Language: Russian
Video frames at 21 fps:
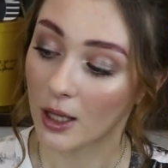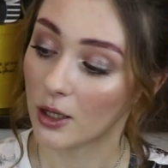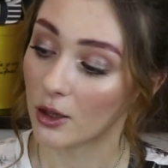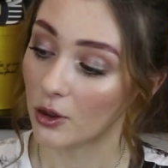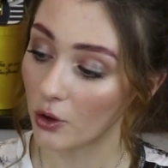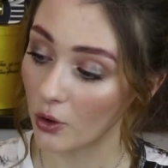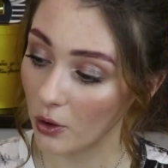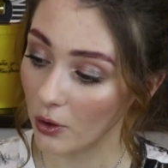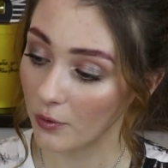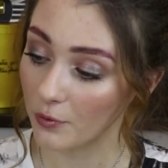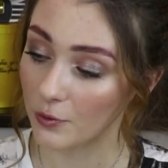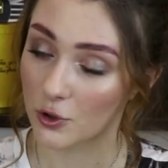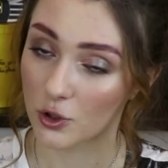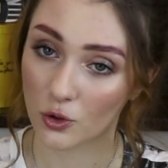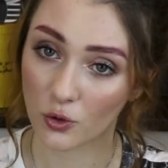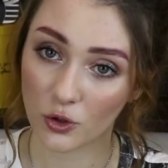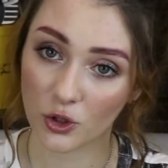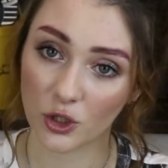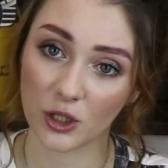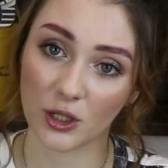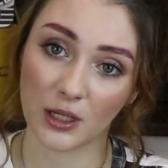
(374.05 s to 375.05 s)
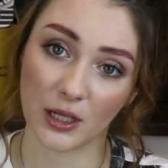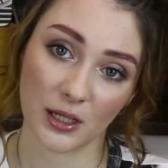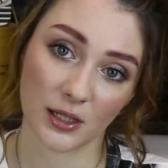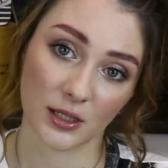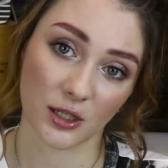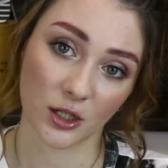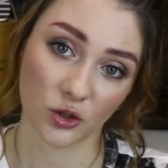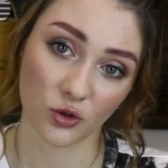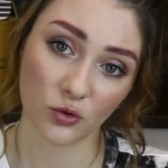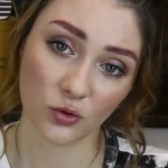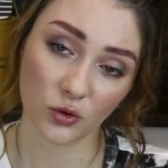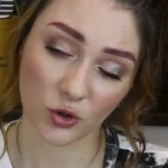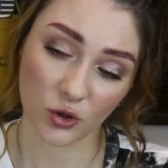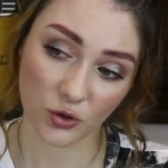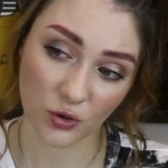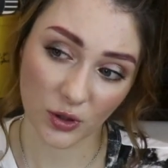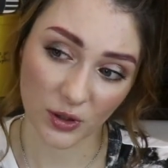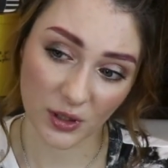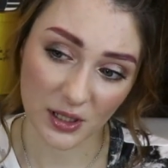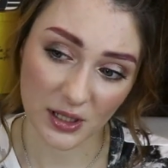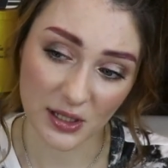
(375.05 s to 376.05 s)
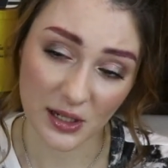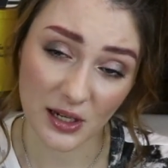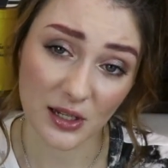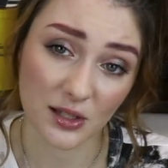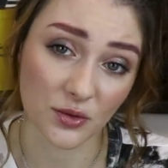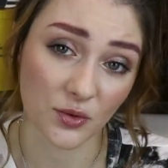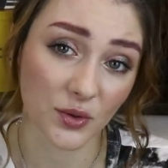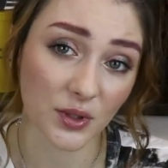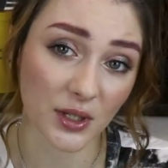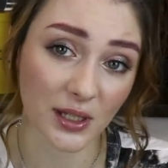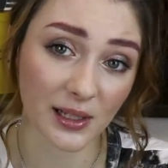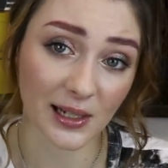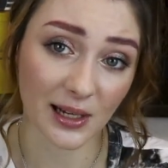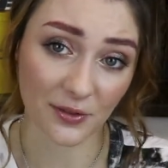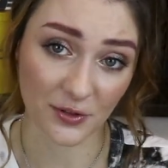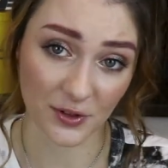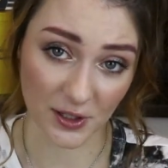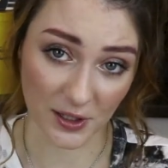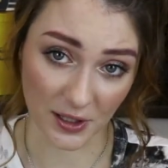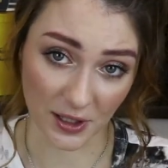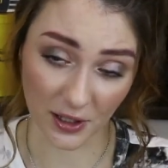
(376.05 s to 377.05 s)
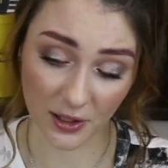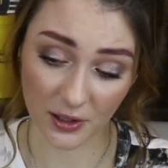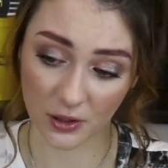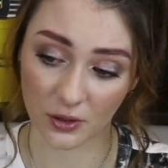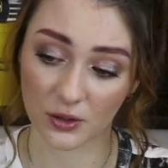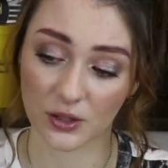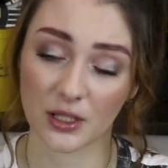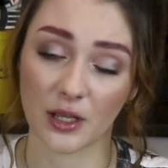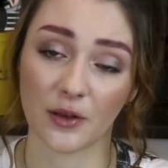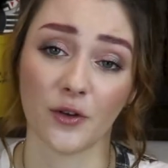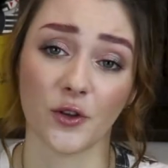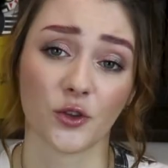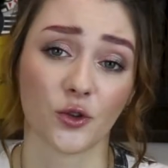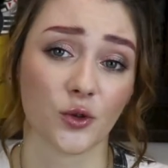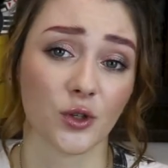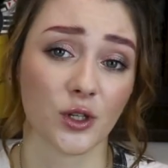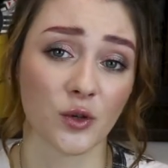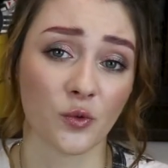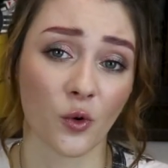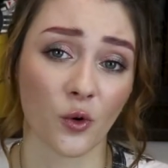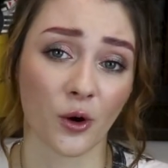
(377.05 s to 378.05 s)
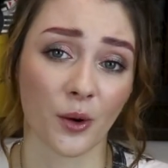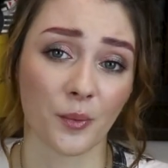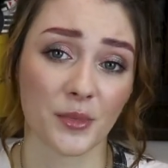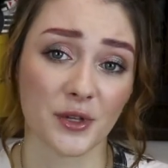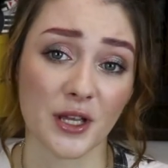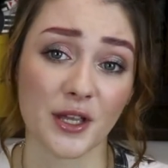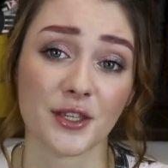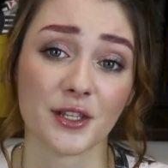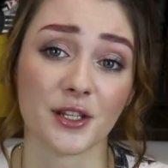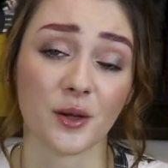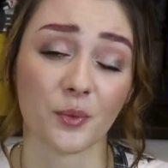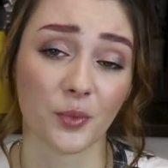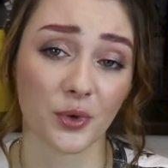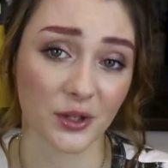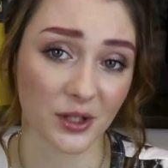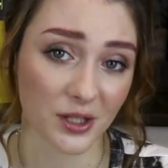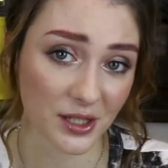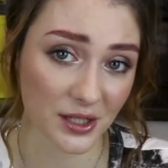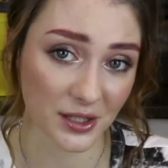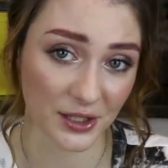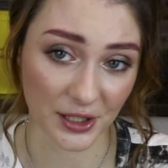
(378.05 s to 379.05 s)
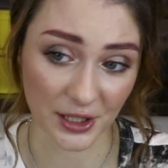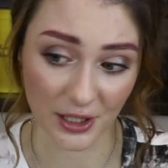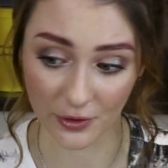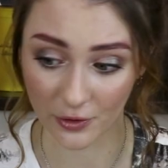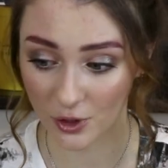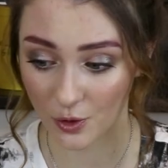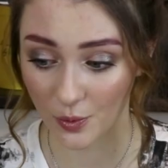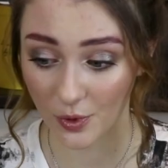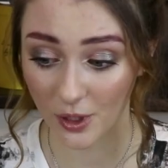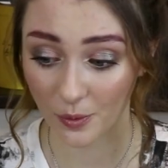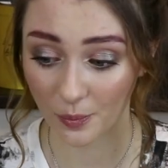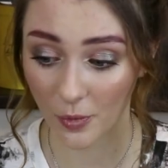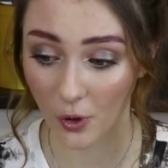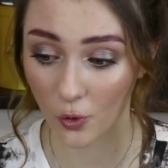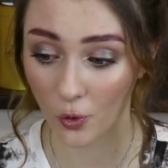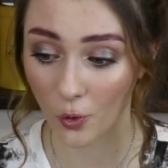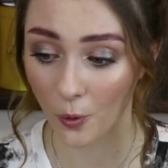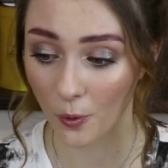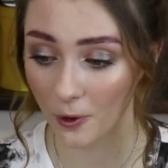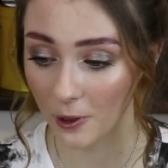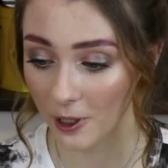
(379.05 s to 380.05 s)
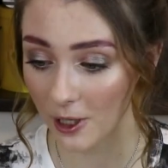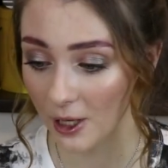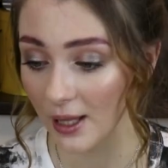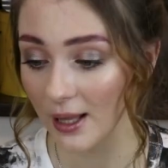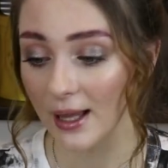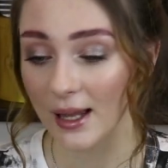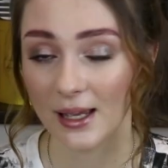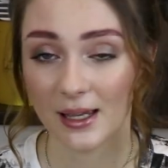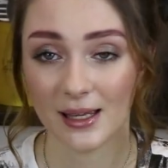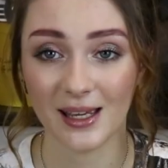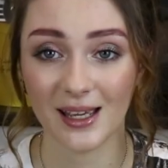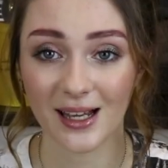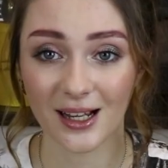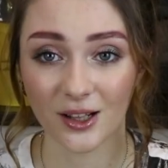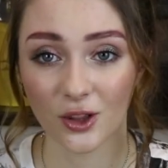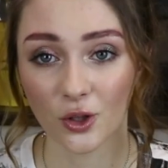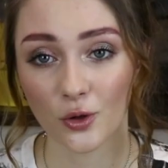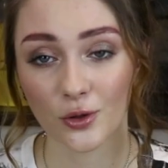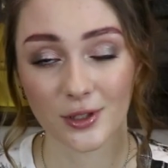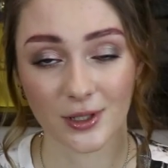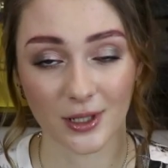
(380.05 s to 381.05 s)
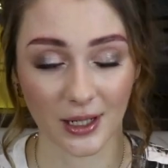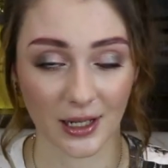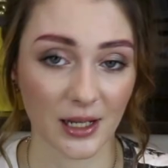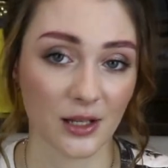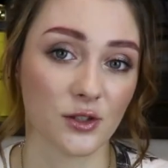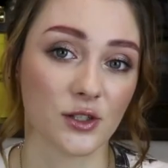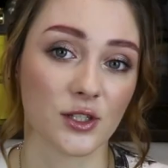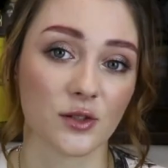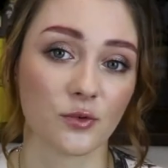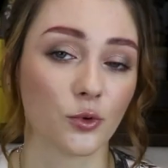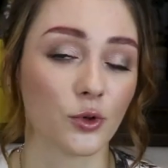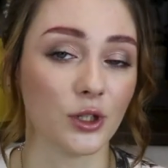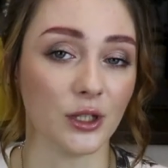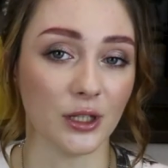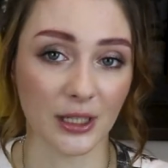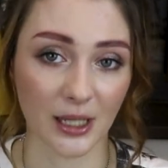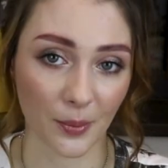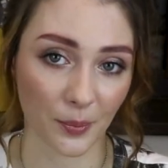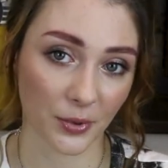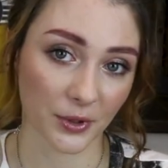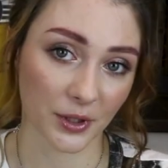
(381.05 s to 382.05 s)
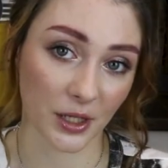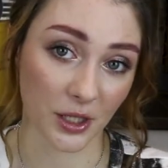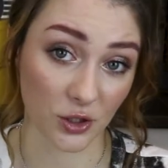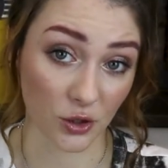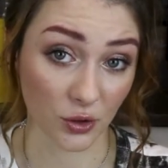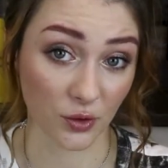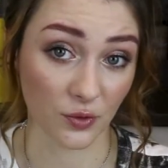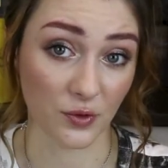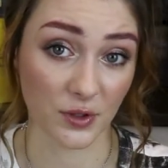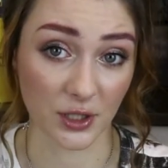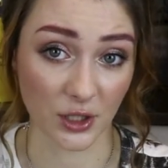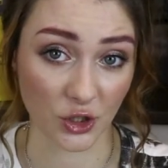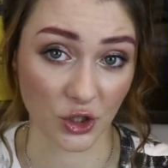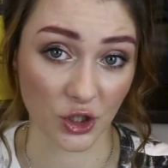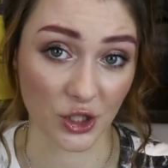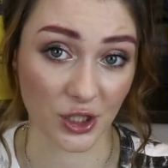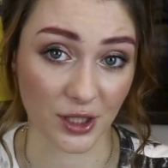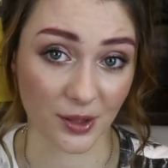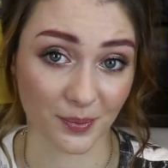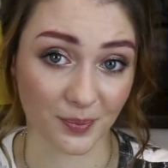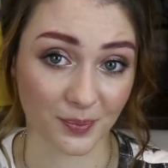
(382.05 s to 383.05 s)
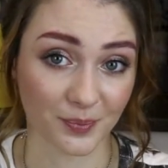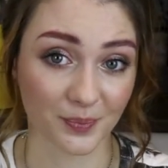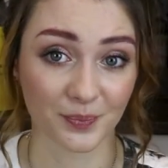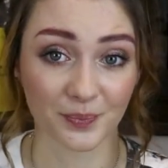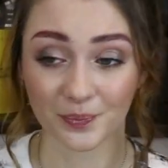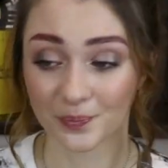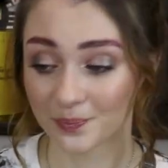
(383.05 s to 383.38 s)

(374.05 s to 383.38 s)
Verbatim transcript: Но все же я скажу то, что это средство не для всех, советую его обязательно потестировать перед покупкой, и оно, скорее всего, не подойдет визажистам.